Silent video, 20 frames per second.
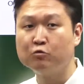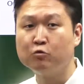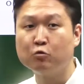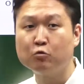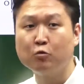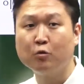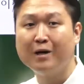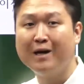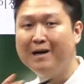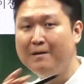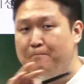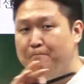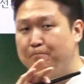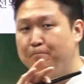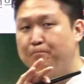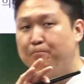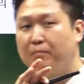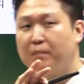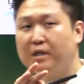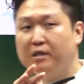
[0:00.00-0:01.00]
속도가
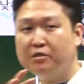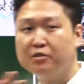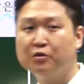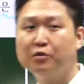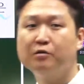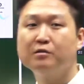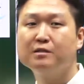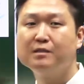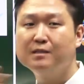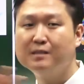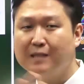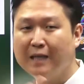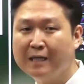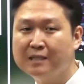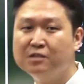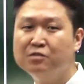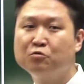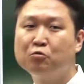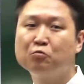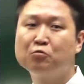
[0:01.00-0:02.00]
그렇죠.
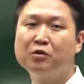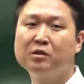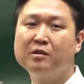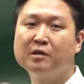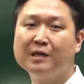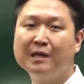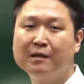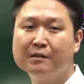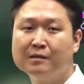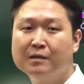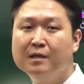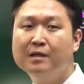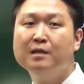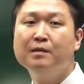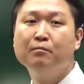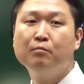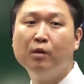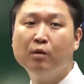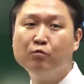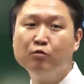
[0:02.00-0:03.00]
낮은 속도에서 그냥
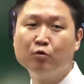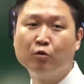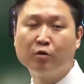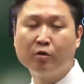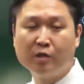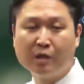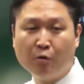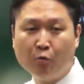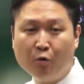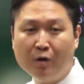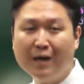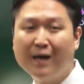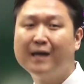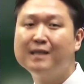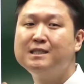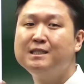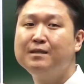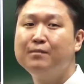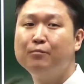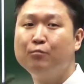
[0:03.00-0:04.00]
머물고 더 이상
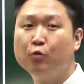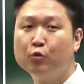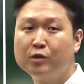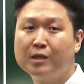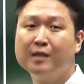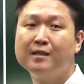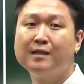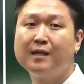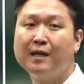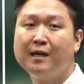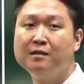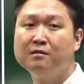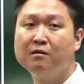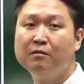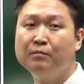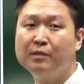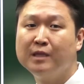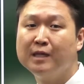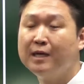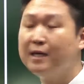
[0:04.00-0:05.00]
올라가지 못한다는
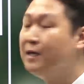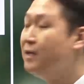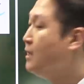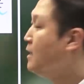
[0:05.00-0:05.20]
겁니다.